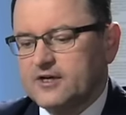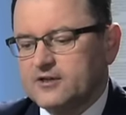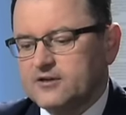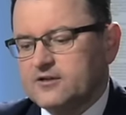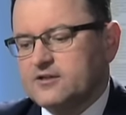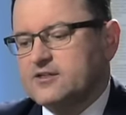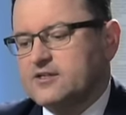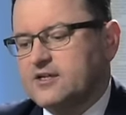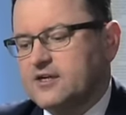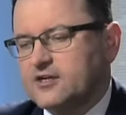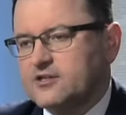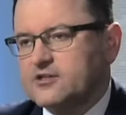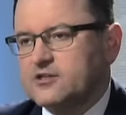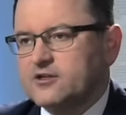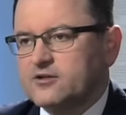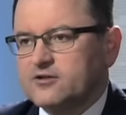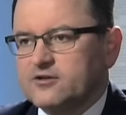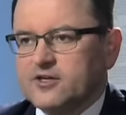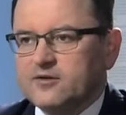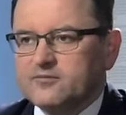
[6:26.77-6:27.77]

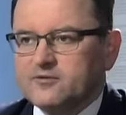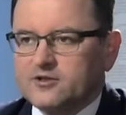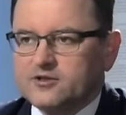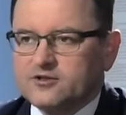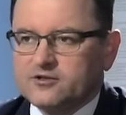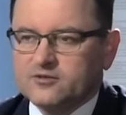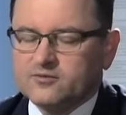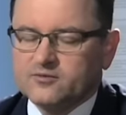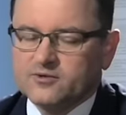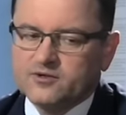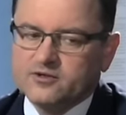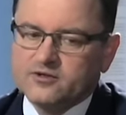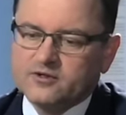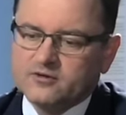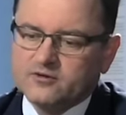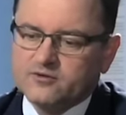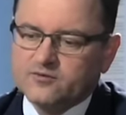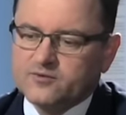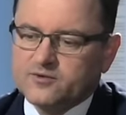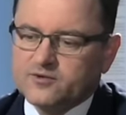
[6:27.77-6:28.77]
niezależnych ode mnie czy od
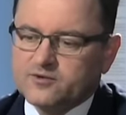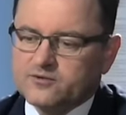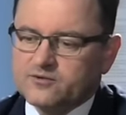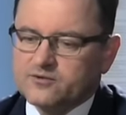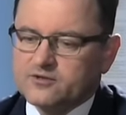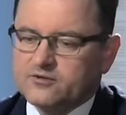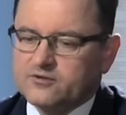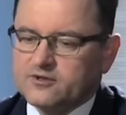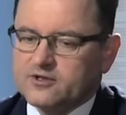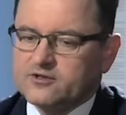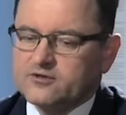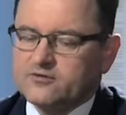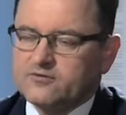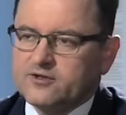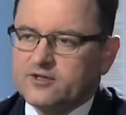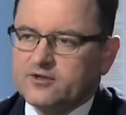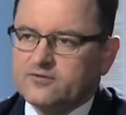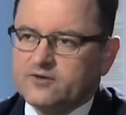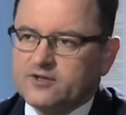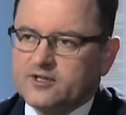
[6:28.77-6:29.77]
polityków PiSu
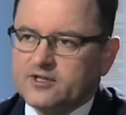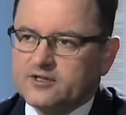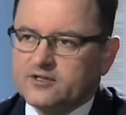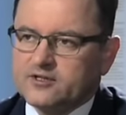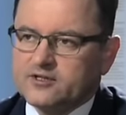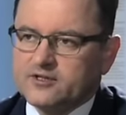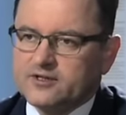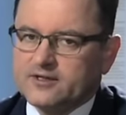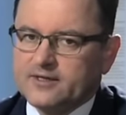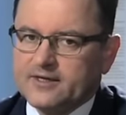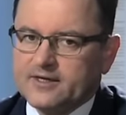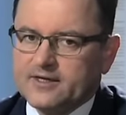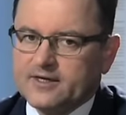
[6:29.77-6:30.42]
sondażowniach widać, że